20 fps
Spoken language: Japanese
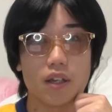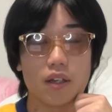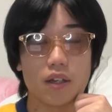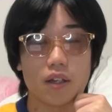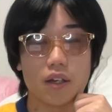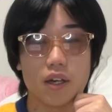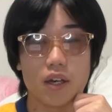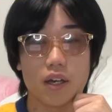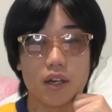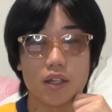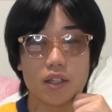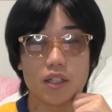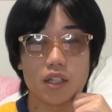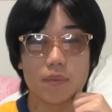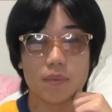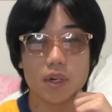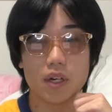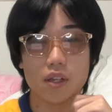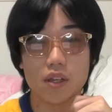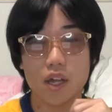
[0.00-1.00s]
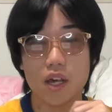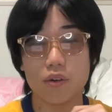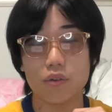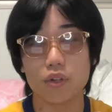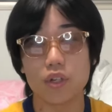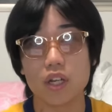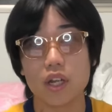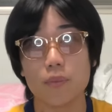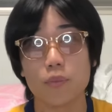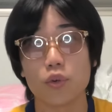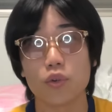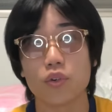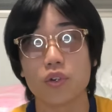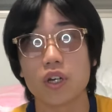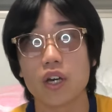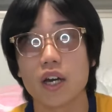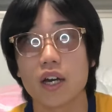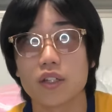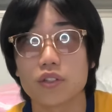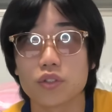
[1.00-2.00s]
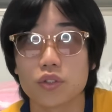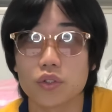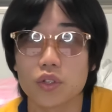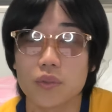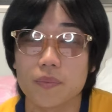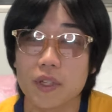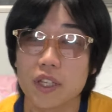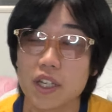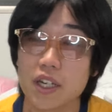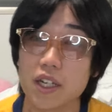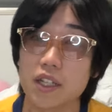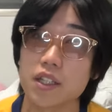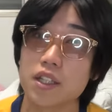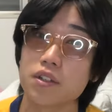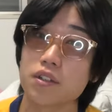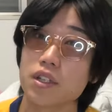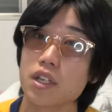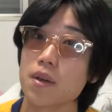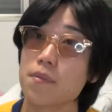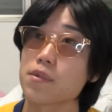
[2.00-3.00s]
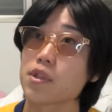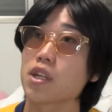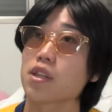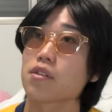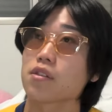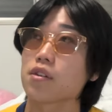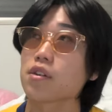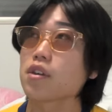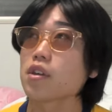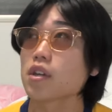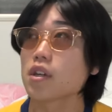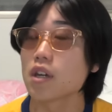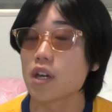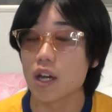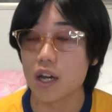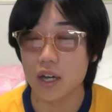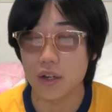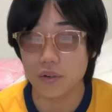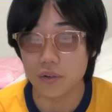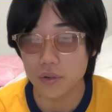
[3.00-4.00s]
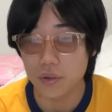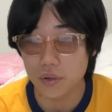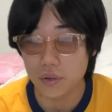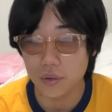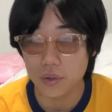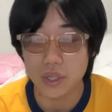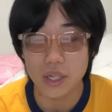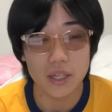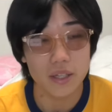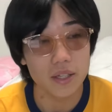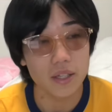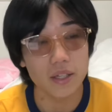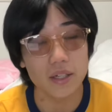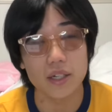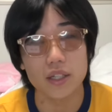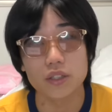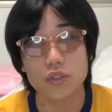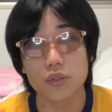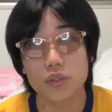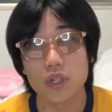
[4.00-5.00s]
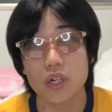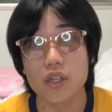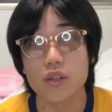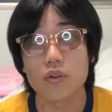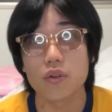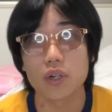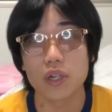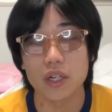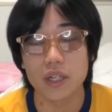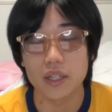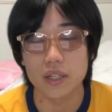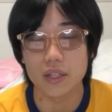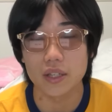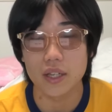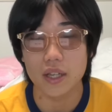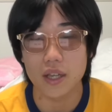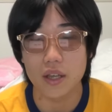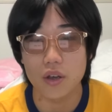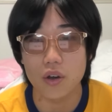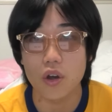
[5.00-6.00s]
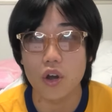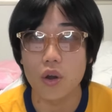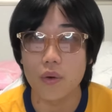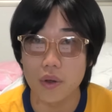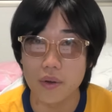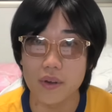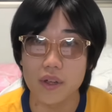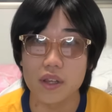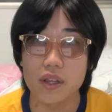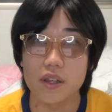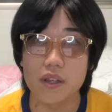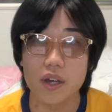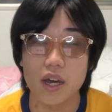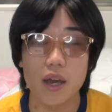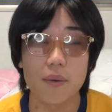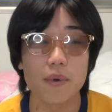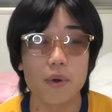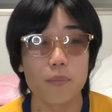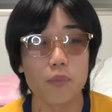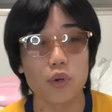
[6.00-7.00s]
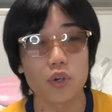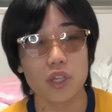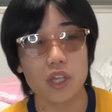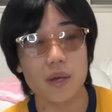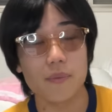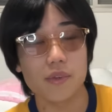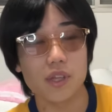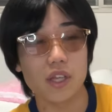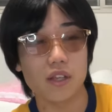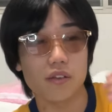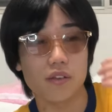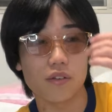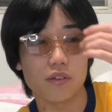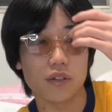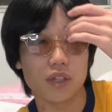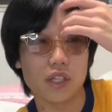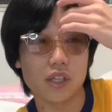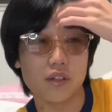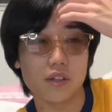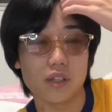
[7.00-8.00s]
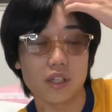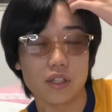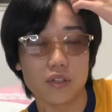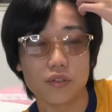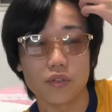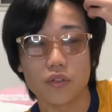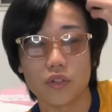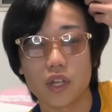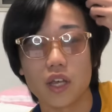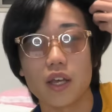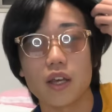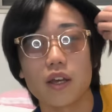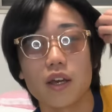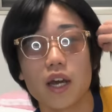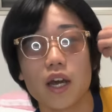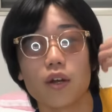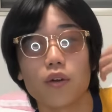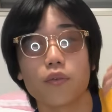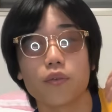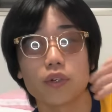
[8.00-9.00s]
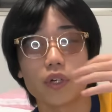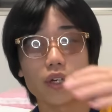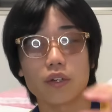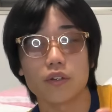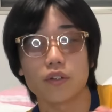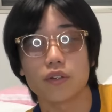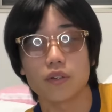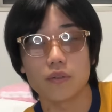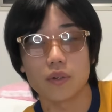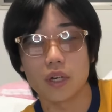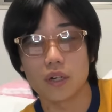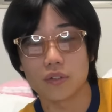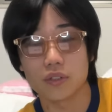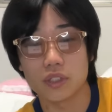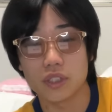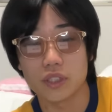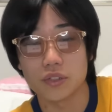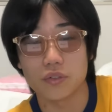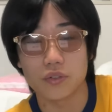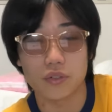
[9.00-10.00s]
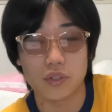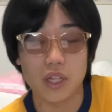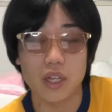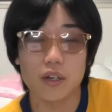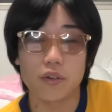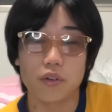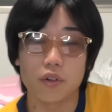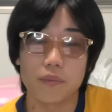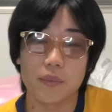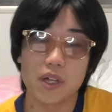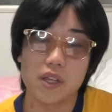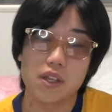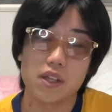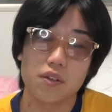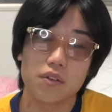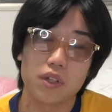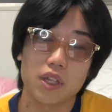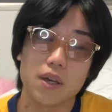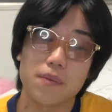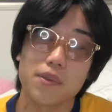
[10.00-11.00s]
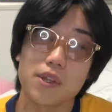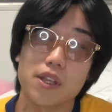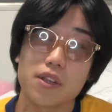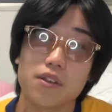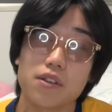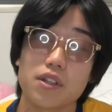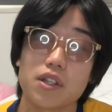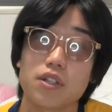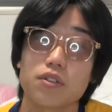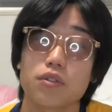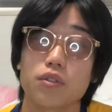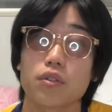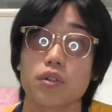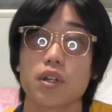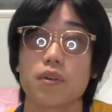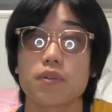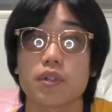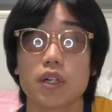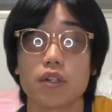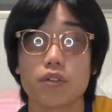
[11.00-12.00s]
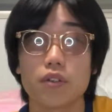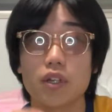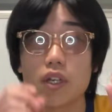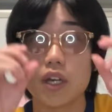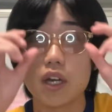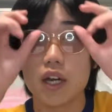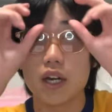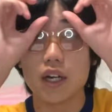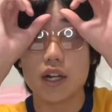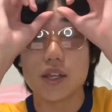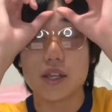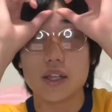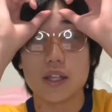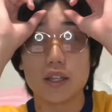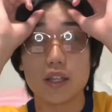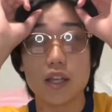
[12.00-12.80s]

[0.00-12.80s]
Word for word: はい、じゃあまあ最後にね僕がちょっと今狙ってるゲームシャツ、あのを何点か紹介しようかなって思います。はいまあ、僕ゲームシャツについてちょっとねあの深くあの G のねこのシーのゲームシャツについてちょっとね深く話したん